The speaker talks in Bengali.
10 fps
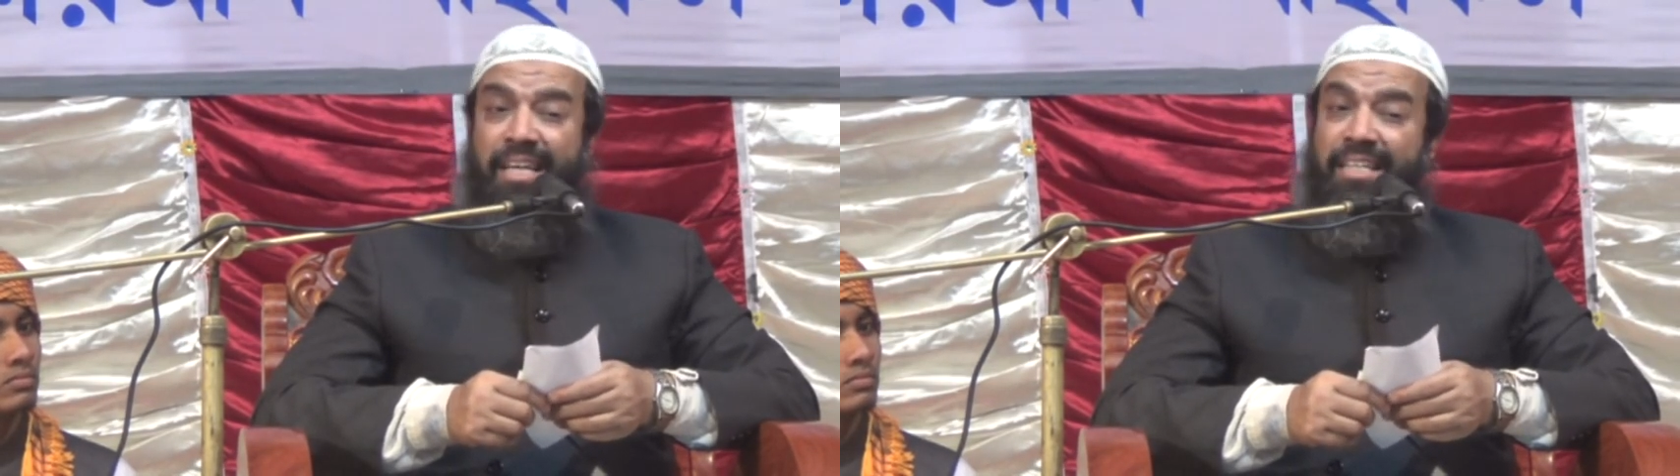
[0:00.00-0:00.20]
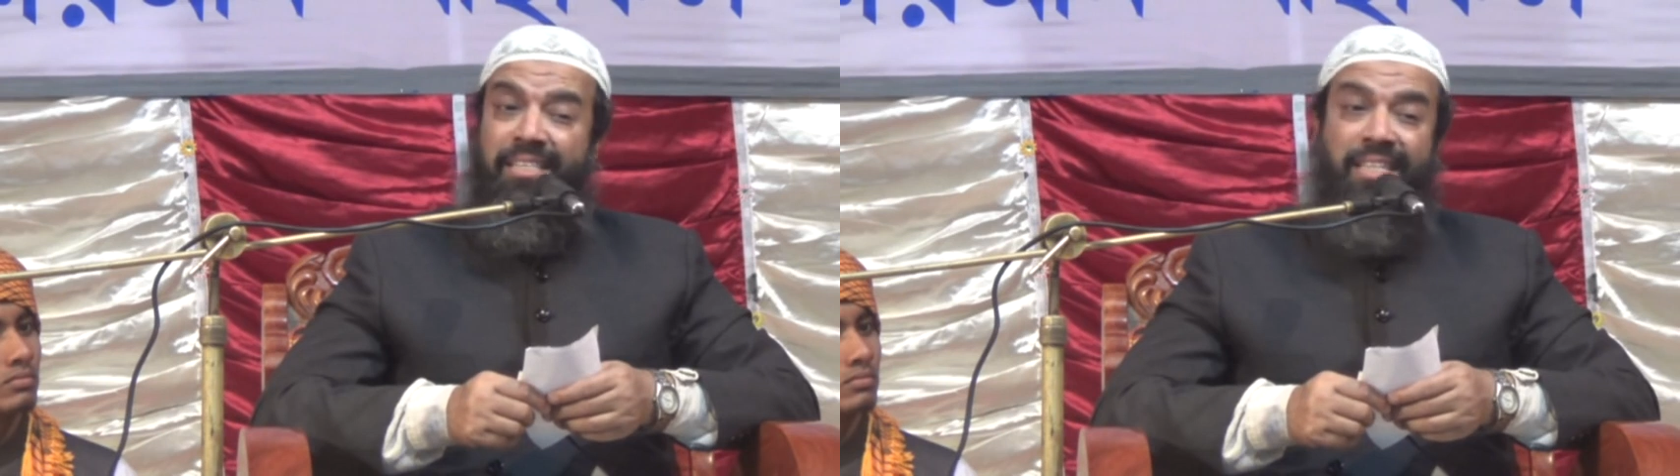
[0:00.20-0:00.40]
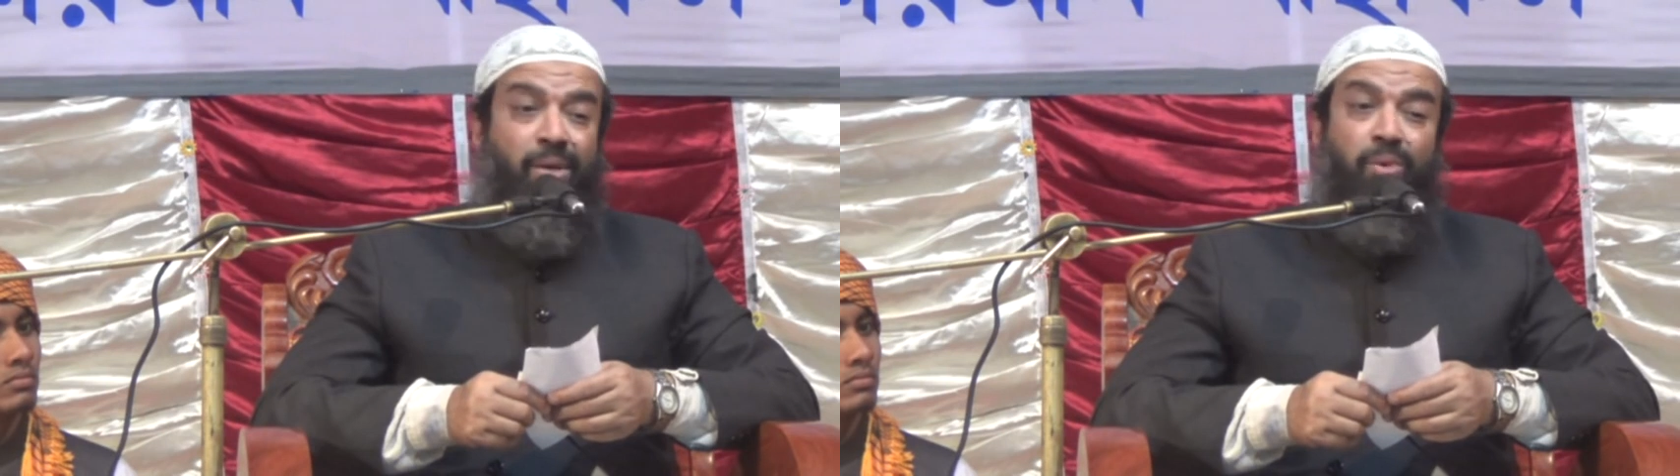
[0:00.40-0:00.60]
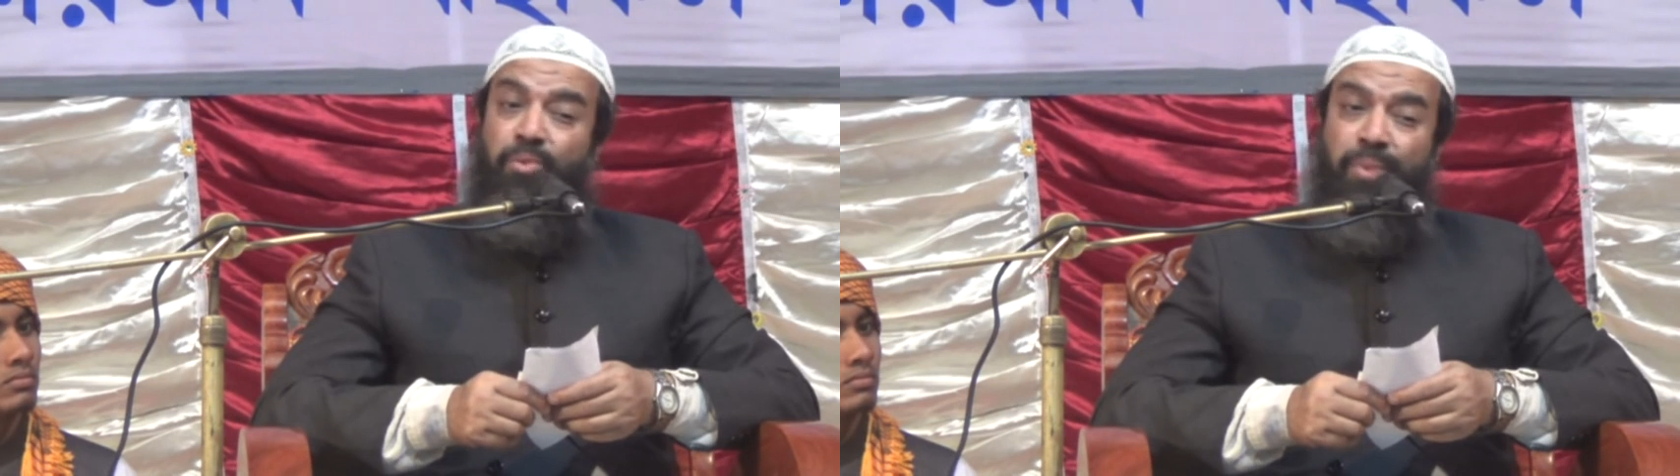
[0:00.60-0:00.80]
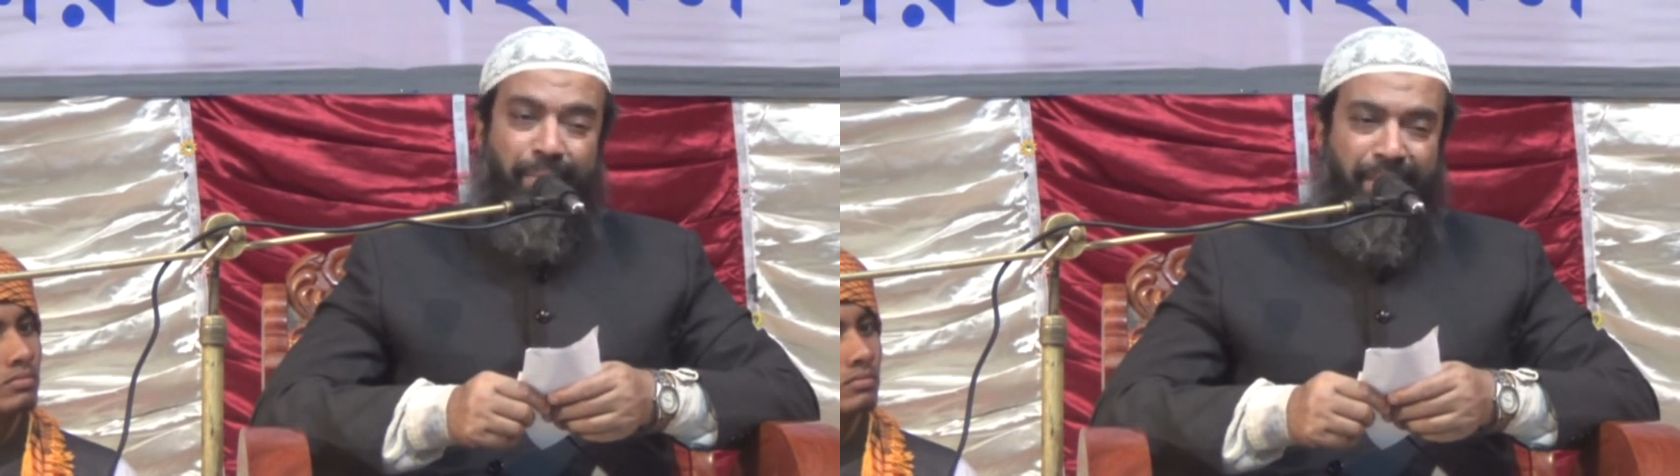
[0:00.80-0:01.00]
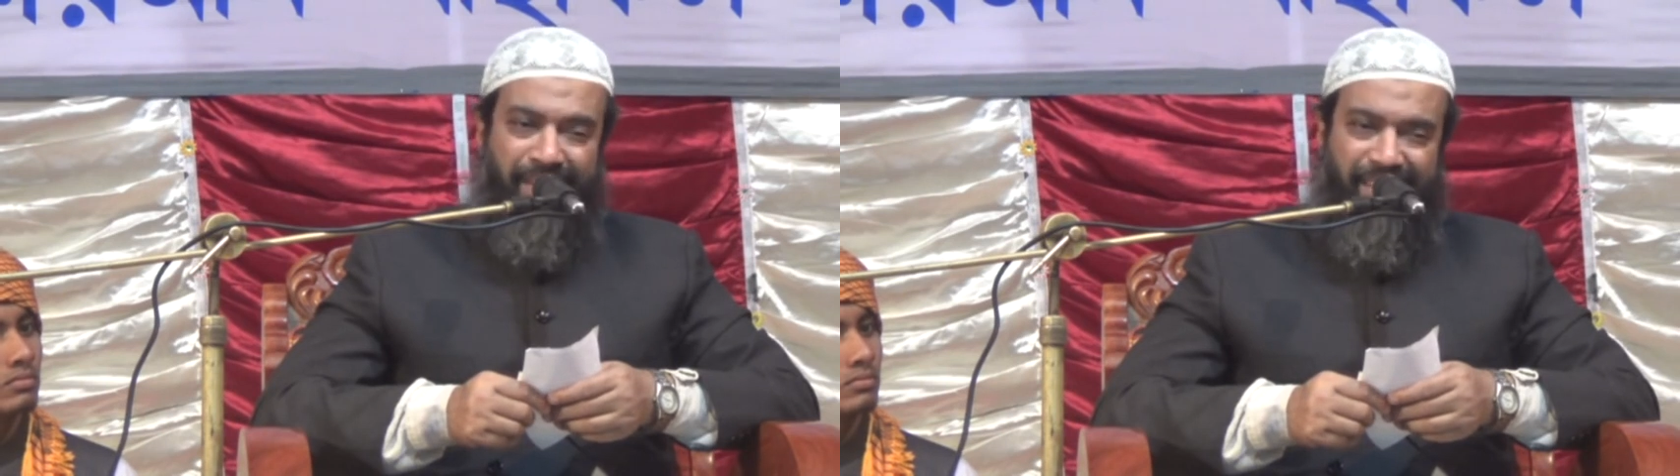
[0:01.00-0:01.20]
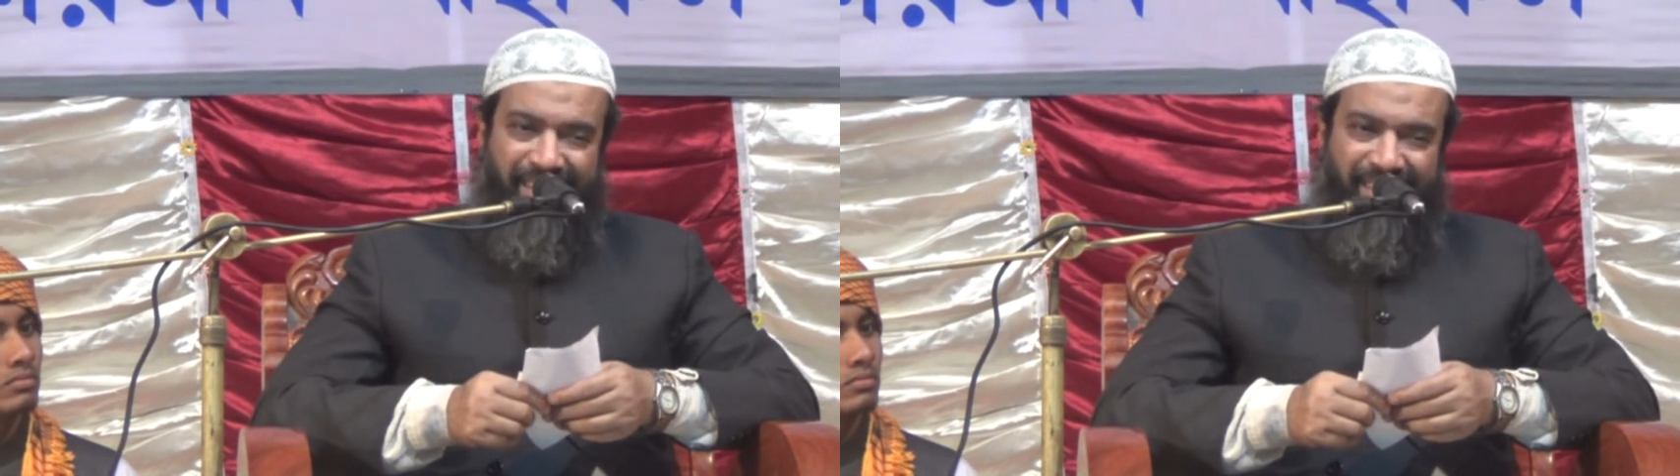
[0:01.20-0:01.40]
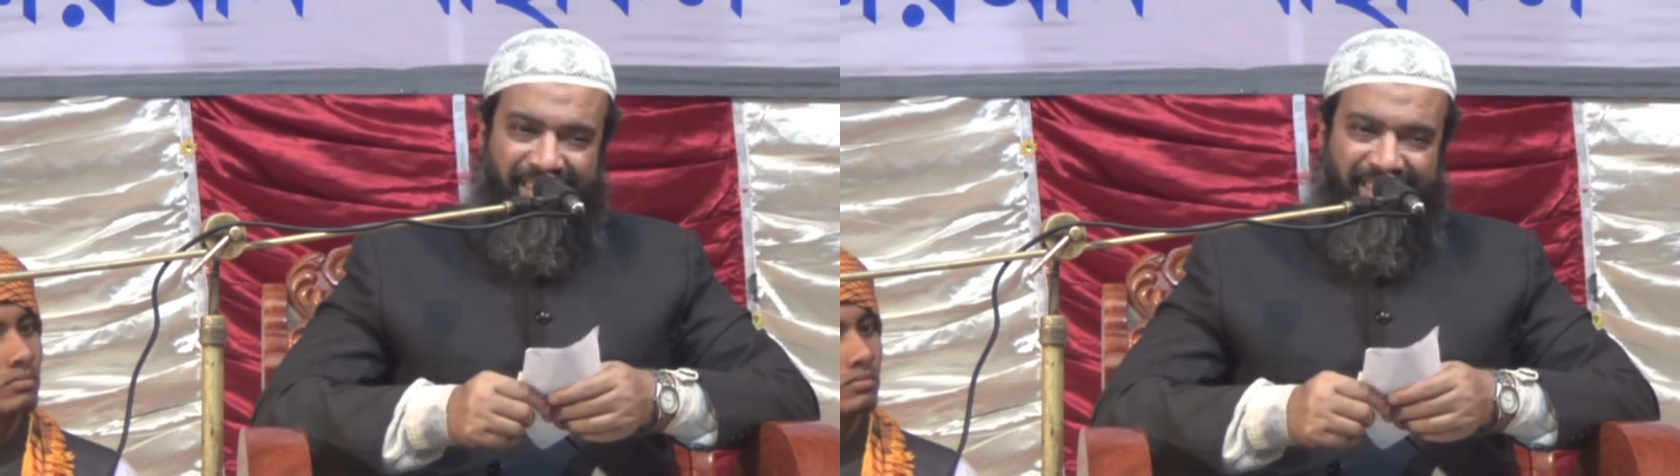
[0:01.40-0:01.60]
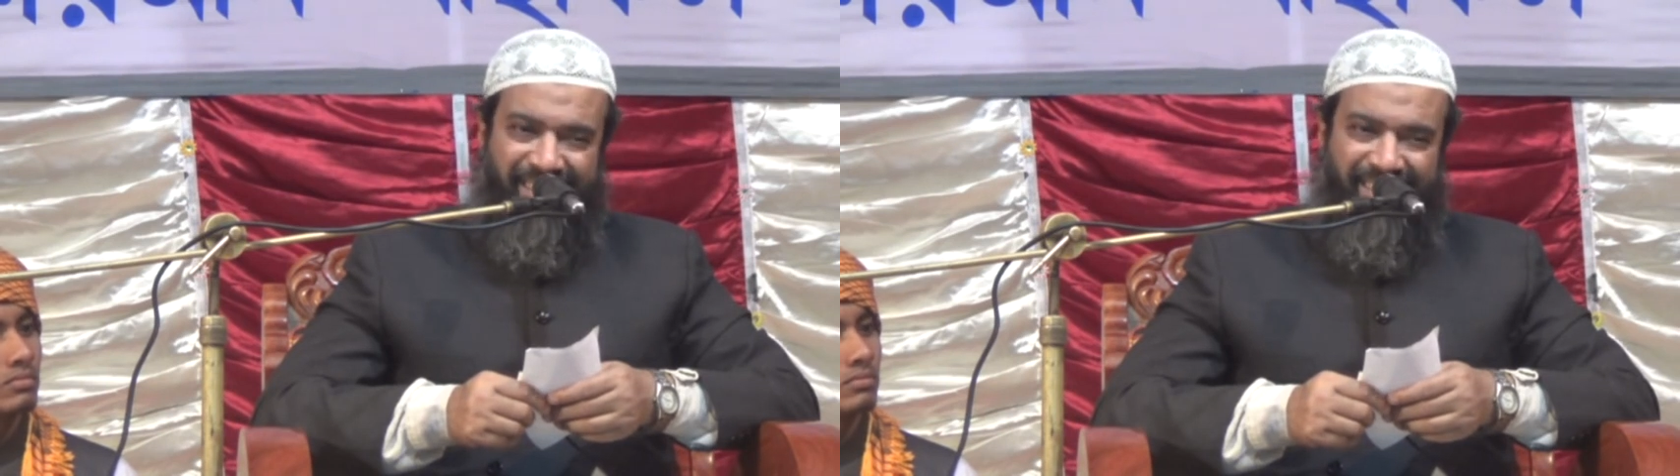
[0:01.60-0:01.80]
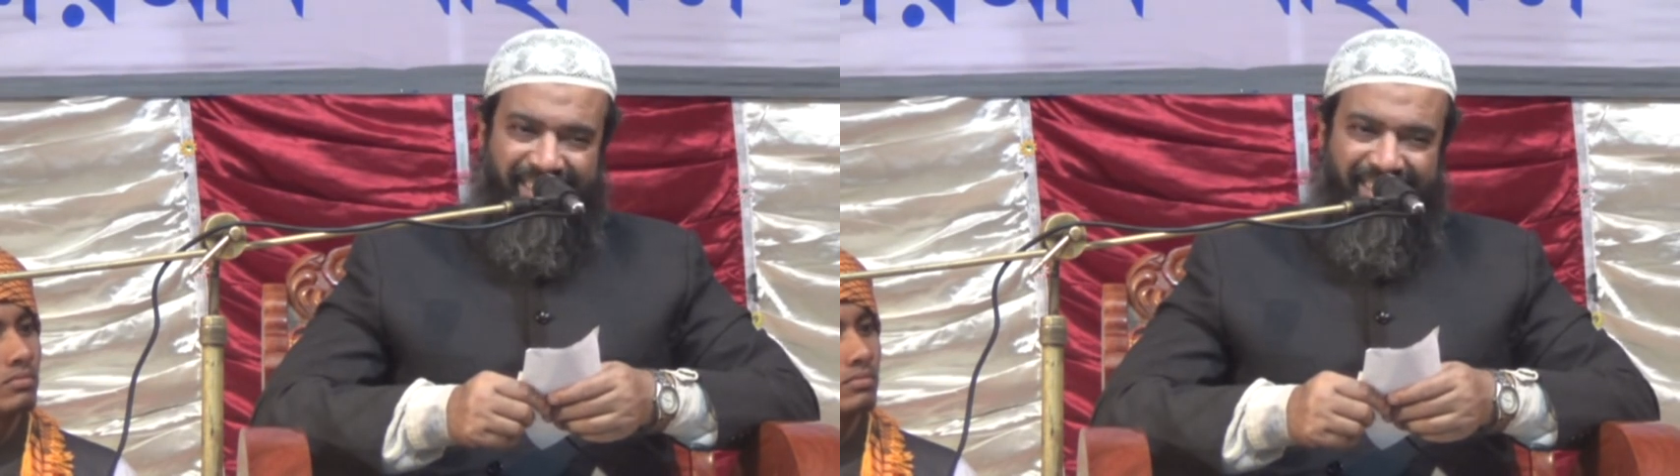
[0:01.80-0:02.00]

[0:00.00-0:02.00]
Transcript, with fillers: জান্নাতে যে একটা হুর পাবেন পাবেন পাবেন